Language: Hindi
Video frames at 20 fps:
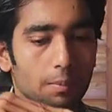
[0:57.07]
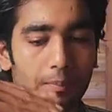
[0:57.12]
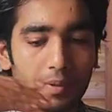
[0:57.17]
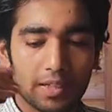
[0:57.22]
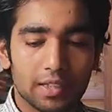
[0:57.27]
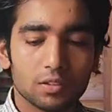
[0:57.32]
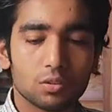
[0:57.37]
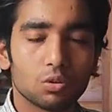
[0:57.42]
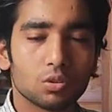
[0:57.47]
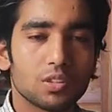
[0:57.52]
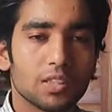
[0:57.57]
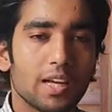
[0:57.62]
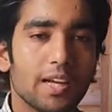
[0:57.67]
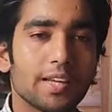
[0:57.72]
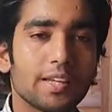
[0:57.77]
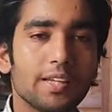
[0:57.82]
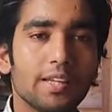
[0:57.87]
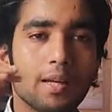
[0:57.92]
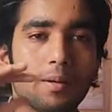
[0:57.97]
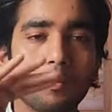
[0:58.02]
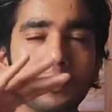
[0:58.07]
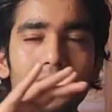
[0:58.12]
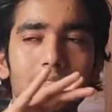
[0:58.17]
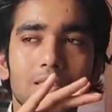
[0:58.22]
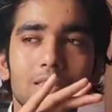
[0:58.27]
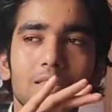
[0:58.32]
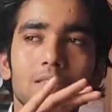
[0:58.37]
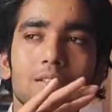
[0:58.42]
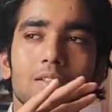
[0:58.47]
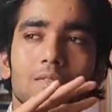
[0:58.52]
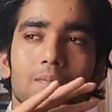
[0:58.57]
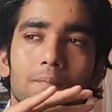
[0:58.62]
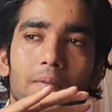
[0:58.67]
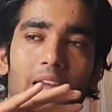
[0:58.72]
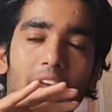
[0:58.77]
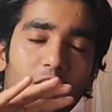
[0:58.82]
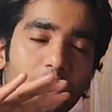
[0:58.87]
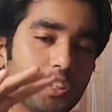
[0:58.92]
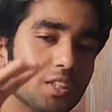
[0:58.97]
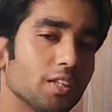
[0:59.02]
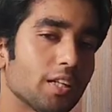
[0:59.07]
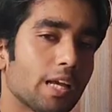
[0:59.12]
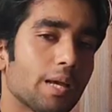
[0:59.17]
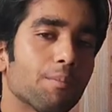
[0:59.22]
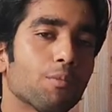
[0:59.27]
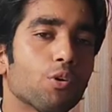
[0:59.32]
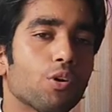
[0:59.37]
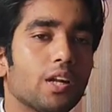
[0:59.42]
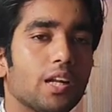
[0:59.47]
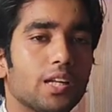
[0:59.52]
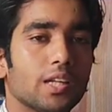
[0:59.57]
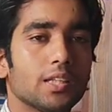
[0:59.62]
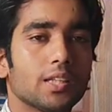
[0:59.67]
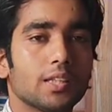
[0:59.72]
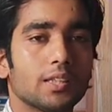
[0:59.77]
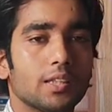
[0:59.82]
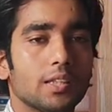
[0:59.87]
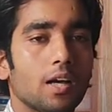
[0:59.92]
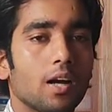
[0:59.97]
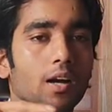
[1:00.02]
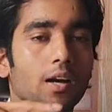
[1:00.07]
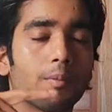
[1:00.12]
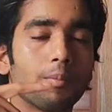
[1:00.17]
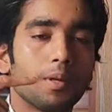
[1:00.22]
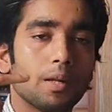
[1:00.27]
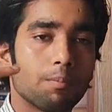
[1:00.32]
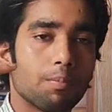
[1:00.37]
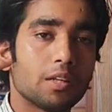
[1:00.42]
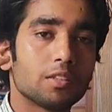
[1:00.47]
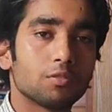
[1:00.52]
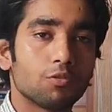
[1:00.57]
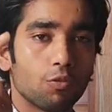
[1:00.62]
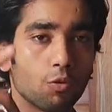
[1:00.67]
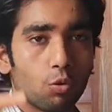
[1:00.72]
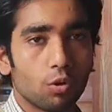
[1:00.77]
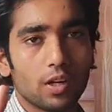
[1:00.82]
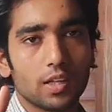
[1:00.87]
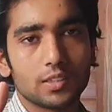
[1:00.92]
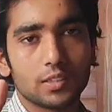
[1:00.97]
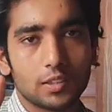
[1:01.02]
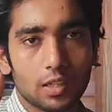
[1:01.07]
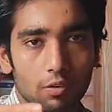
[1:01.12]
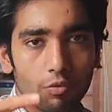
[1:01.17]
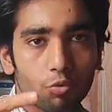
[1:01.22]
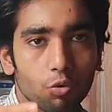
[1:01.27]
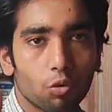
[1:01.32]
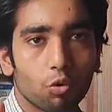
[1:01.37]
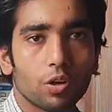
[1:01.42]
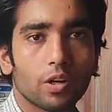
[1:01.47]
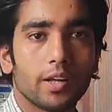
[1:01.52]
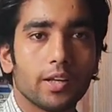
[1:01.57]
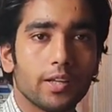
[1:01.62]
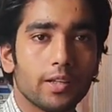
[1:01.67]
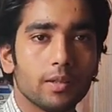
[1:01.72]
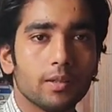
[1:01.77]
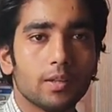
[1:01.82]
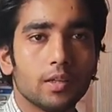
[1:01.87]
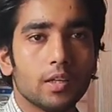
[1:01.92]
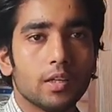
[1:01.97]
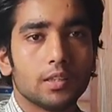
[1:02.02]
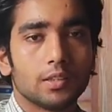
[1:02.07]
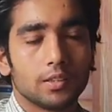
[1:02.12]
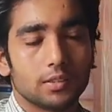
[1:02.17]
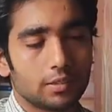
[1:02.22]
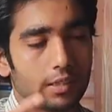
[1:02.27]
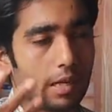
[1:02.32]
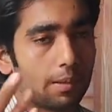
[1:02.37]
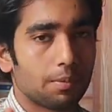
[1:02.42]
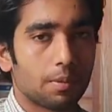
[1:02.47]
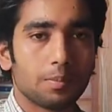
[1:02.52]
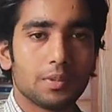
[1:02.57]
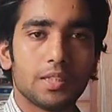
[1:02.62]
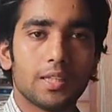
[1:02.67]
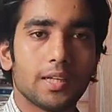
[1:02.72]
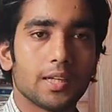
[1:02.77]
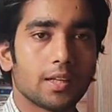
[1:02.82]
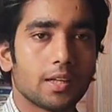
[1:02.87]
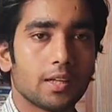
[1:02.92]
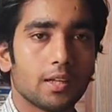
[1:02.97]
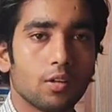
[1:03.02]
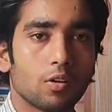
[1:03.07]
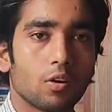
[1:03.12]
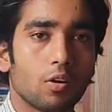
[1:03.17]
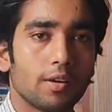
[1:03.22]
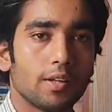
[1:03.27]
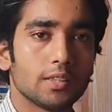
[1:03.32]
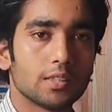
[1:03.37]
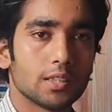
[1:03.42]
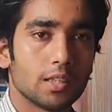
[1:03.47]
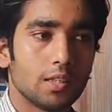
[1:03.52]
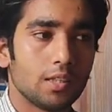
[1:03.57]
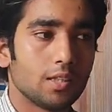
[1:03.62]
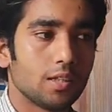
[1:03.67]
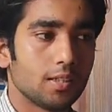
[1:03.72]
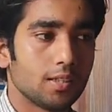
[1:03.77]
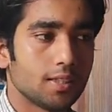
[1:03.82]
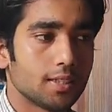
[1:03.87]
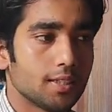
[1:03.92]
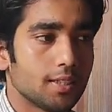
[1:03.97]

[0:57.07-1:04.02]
मैंने सोचा है कि अभी एक्शन कैम को रहने देते हैं अगर मेरे पास फोन अच्छा फोन है जिससे आप अभी देख रहे हैं रिकॉर्डिंग चली रही